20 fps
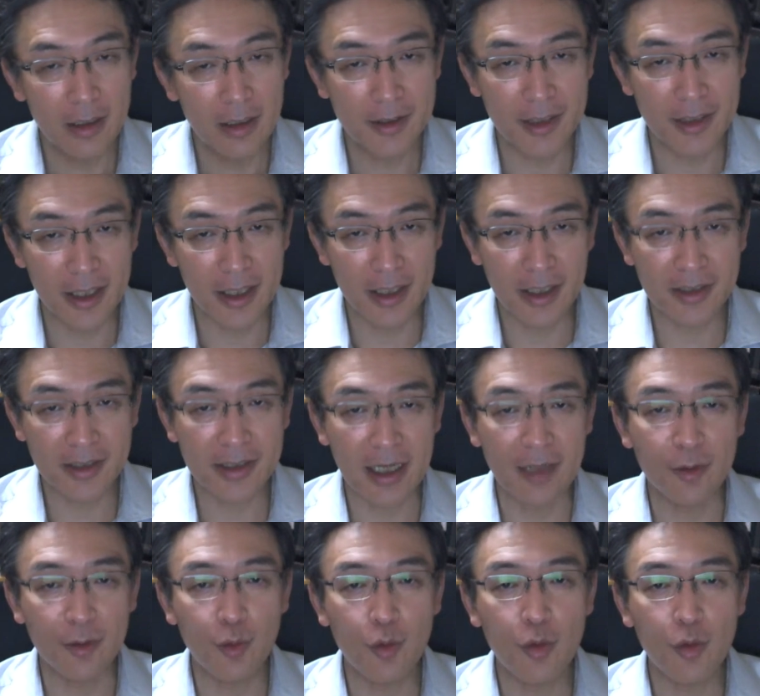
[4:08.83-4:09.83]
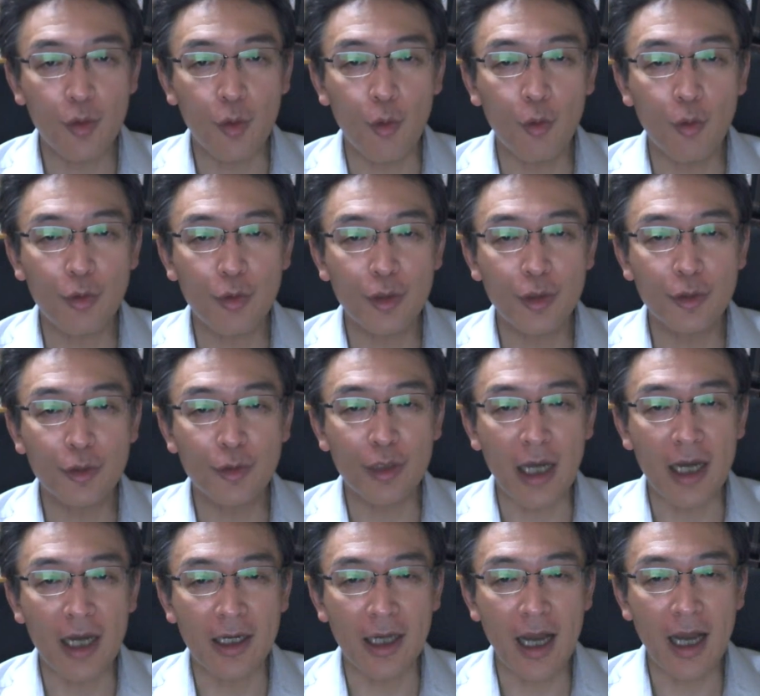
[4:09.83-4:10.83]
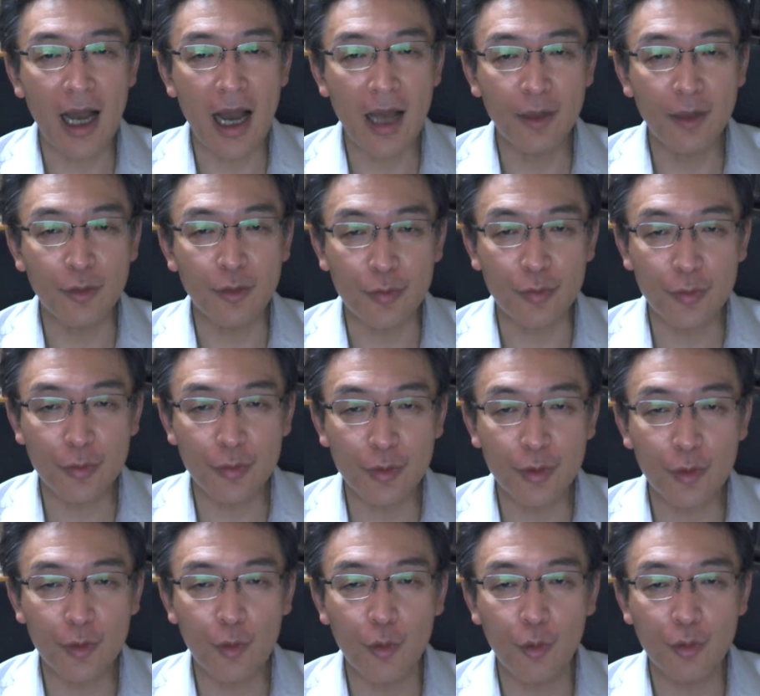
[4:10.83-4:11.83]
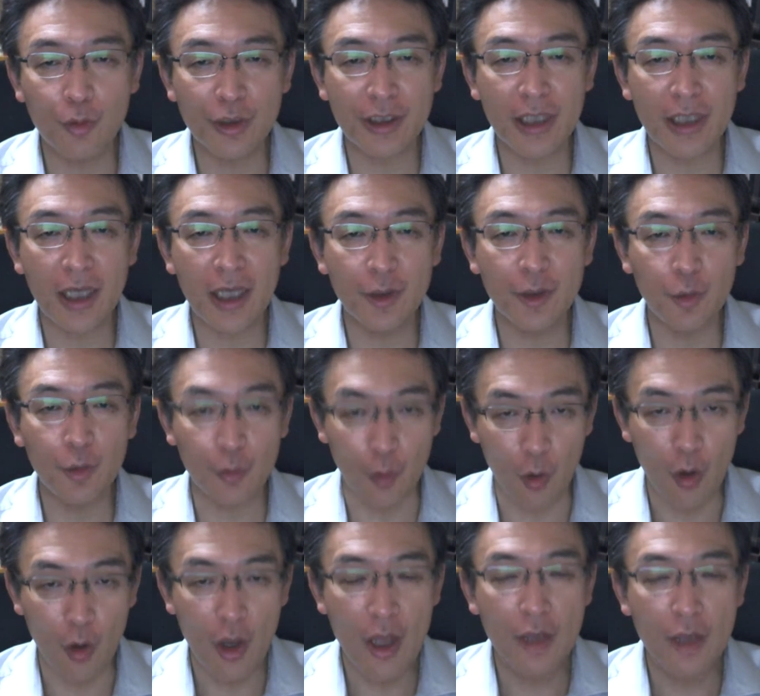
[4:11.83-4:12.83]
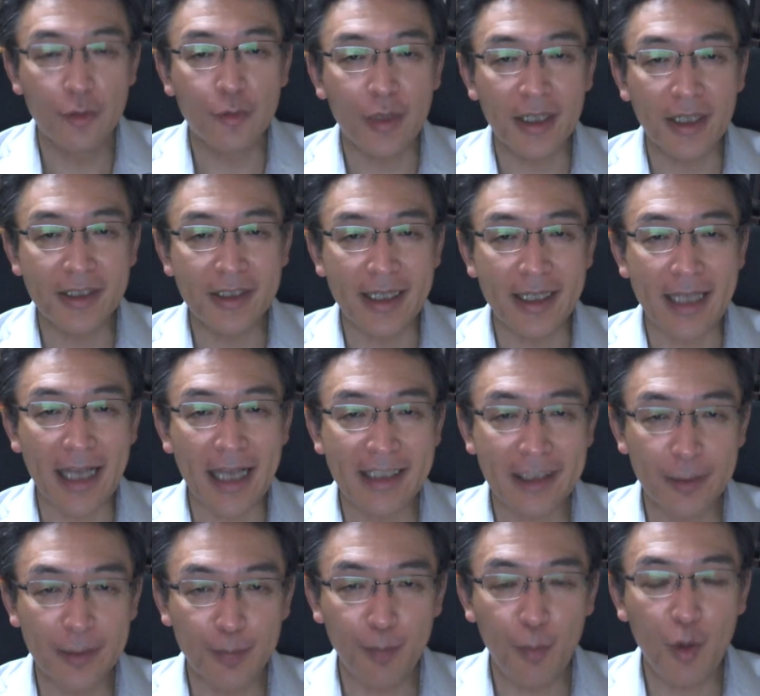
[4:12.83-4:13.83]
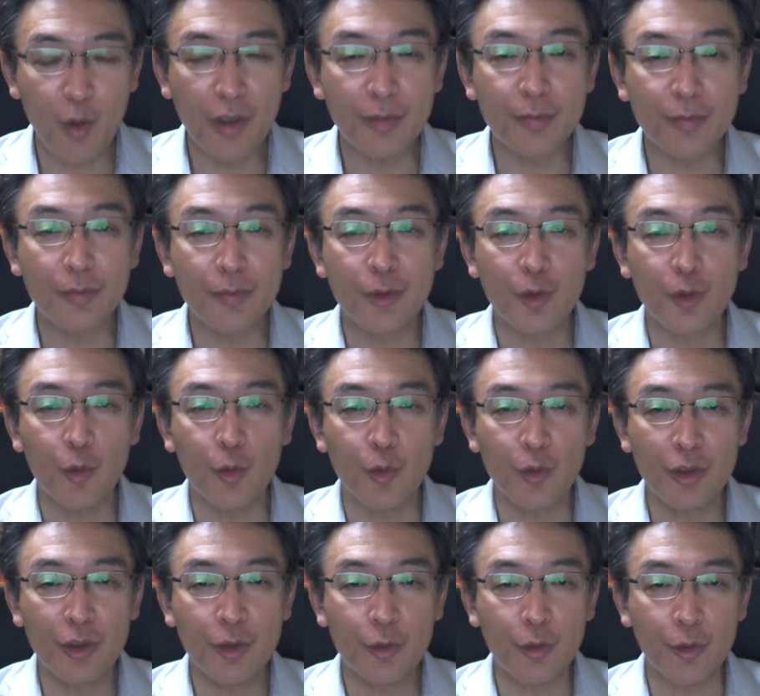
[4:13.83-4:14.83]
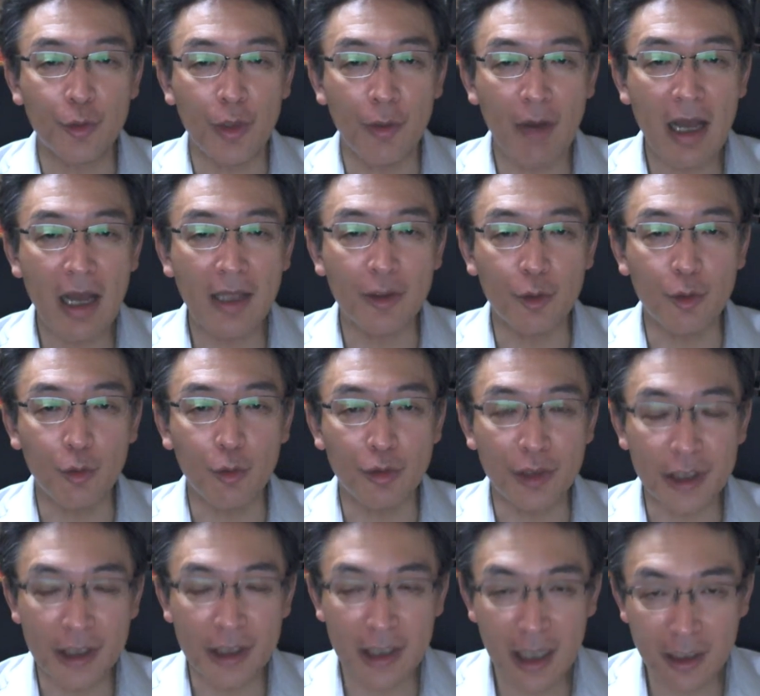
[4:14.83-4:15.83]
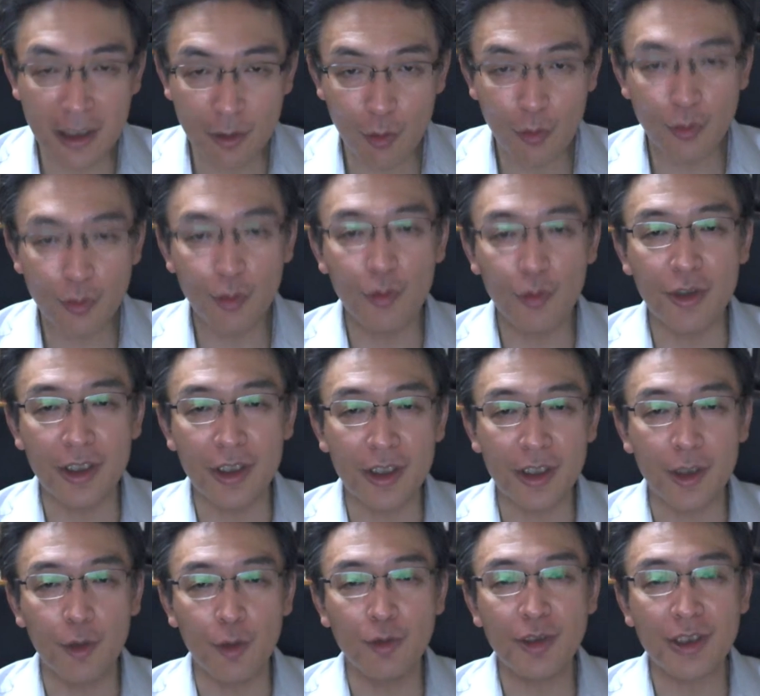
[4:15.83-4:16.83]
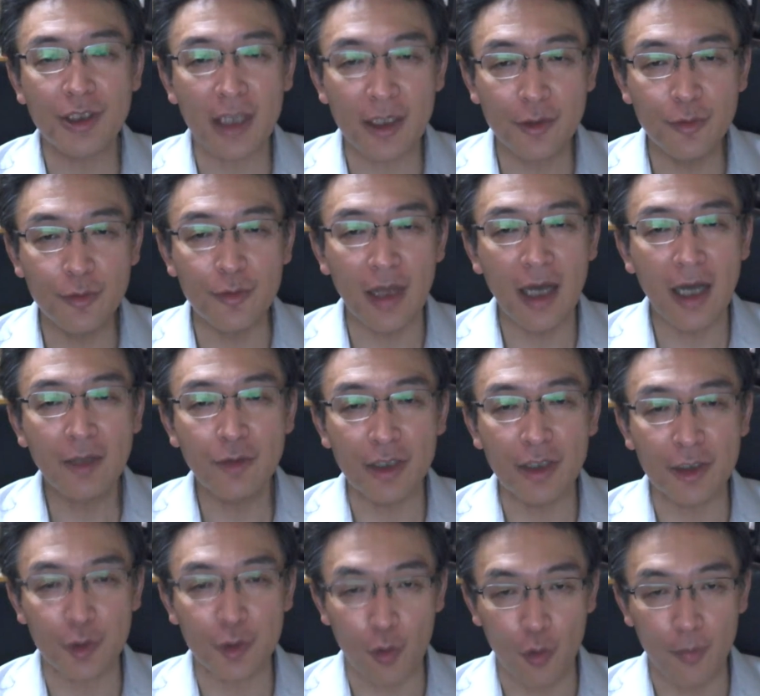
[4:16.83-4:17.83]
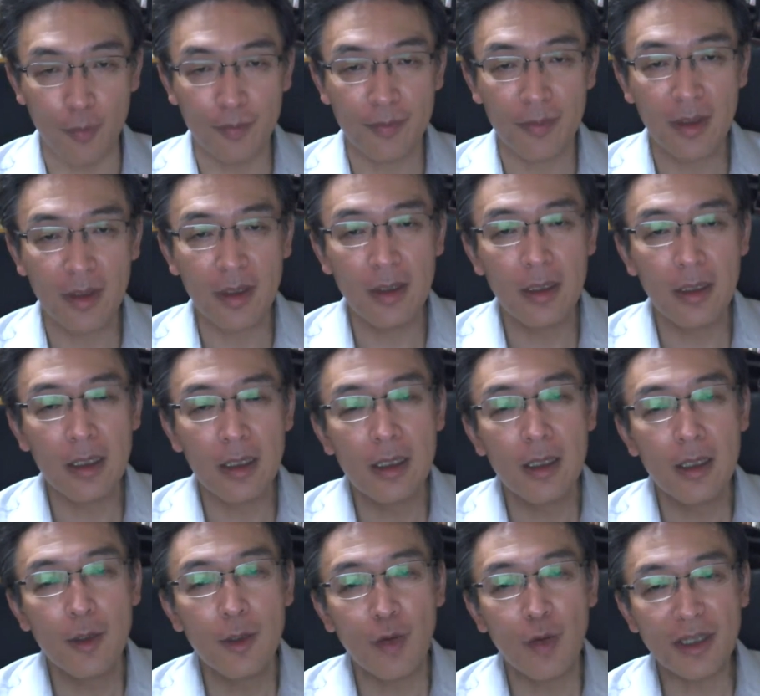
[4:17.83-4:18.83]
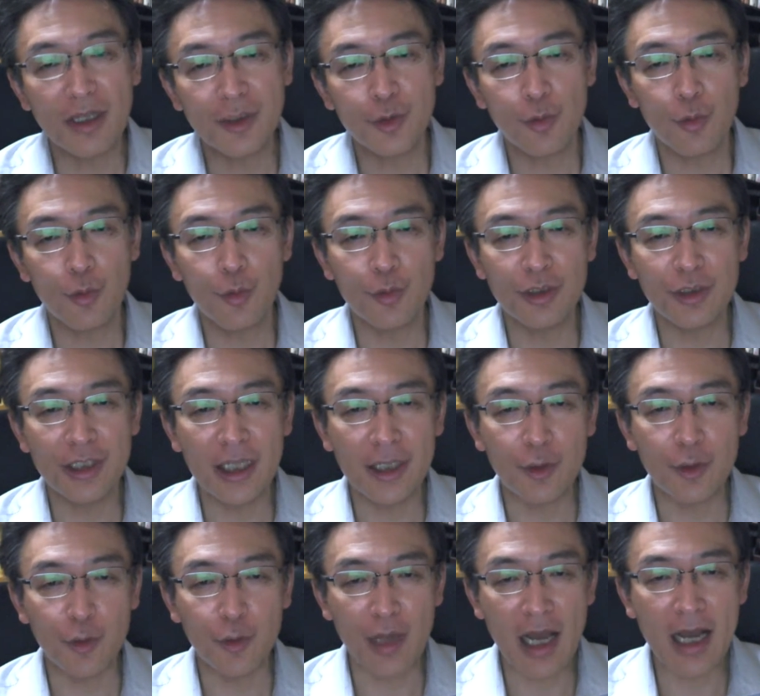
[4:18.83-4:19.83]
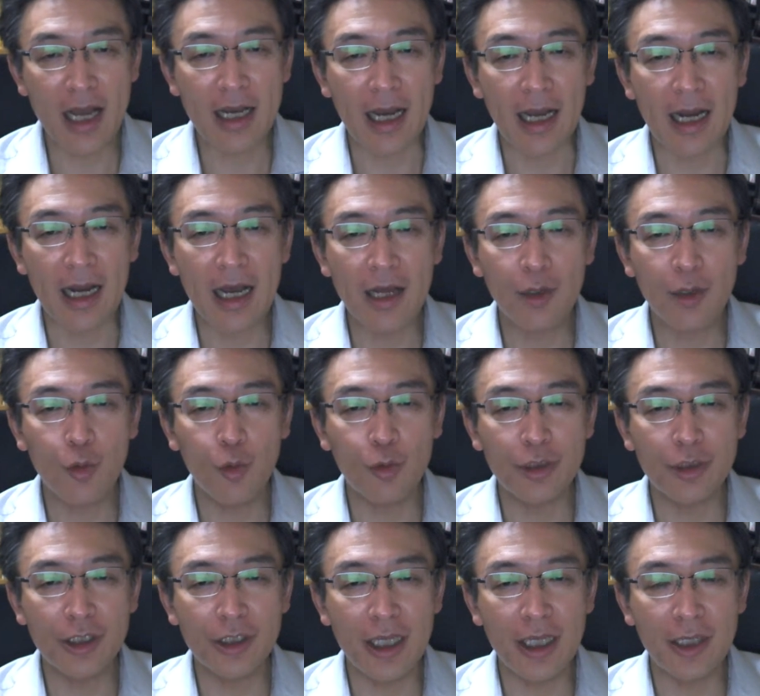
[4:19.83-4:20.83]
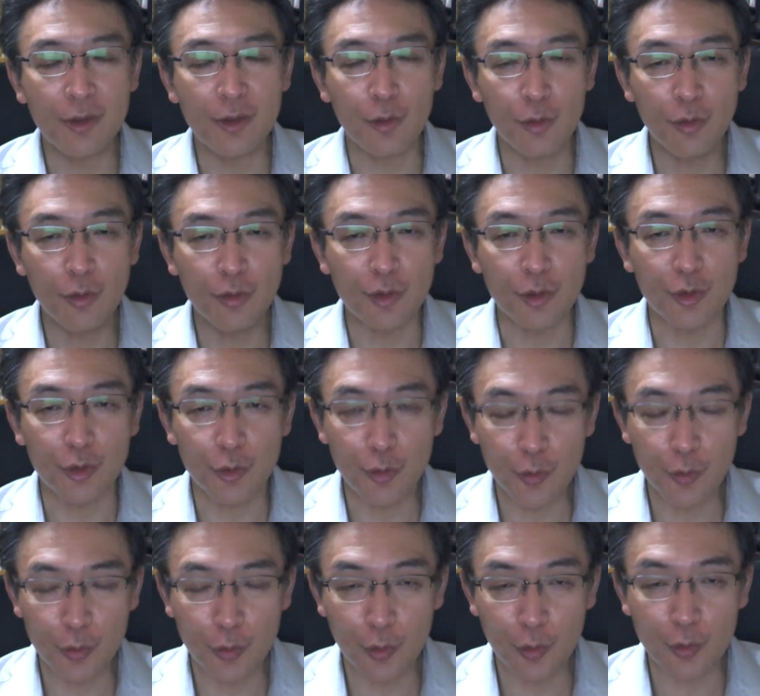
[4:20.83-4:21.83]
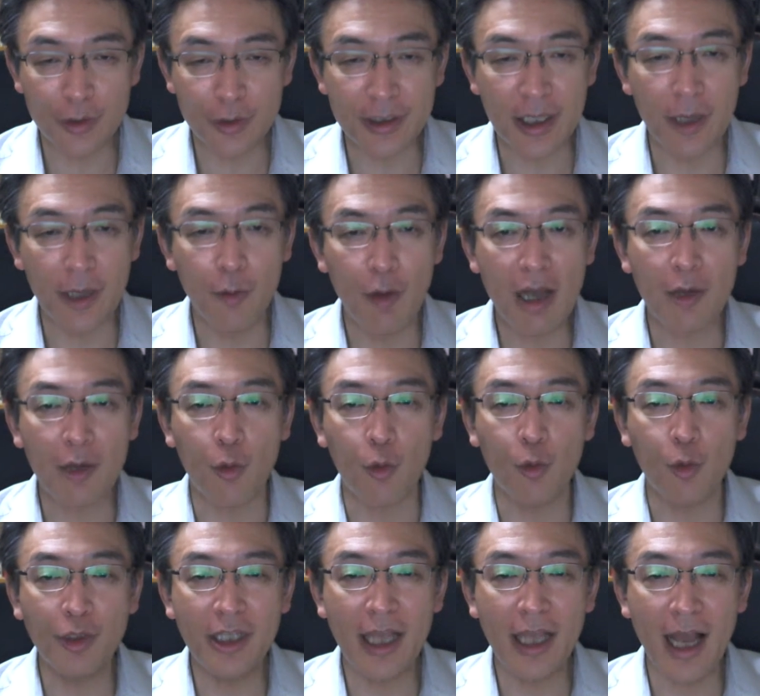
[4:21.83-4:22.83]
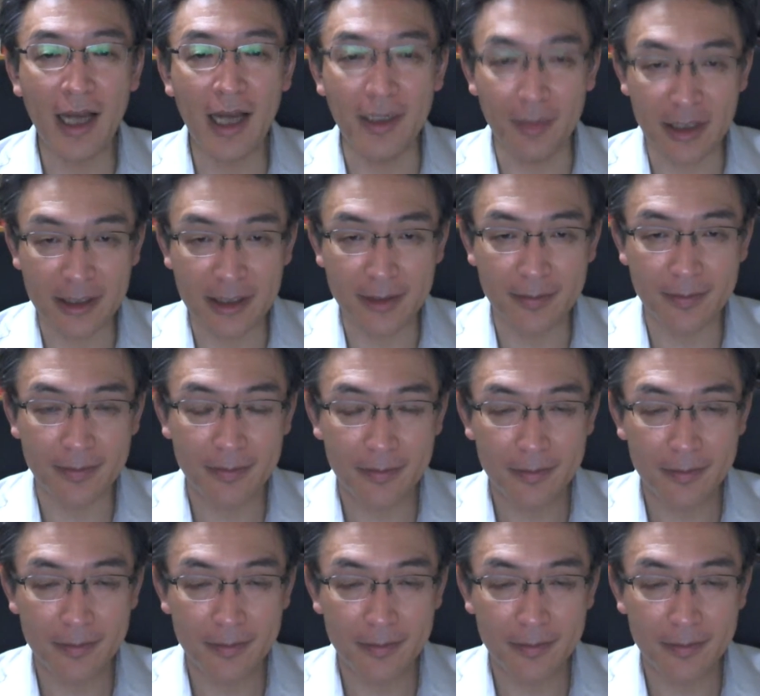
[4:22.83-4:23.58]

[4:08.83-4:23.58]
清潔感と高級感がある服装をした人と、不潔で安っぽい服装の人とでは、どちらと取引をしたくなるでしょう。ファッションコーディネートやカラーコーディネートの重要性はここにあります。